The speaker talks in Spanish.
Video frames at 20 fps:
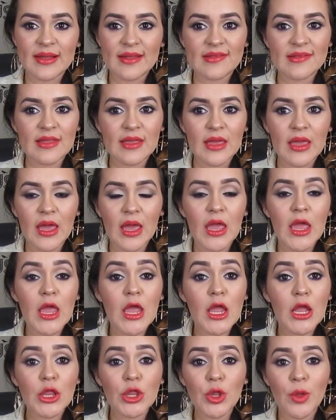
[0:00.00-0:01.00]
así que
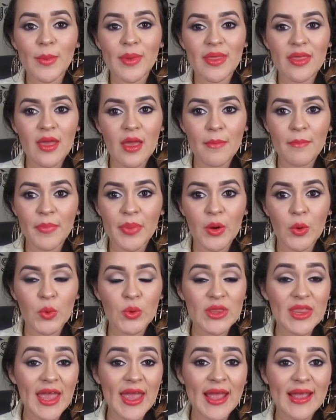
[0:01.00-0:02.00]
no me dejen
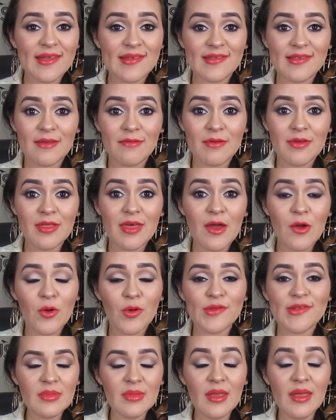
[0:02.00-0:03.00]
preguntas en este video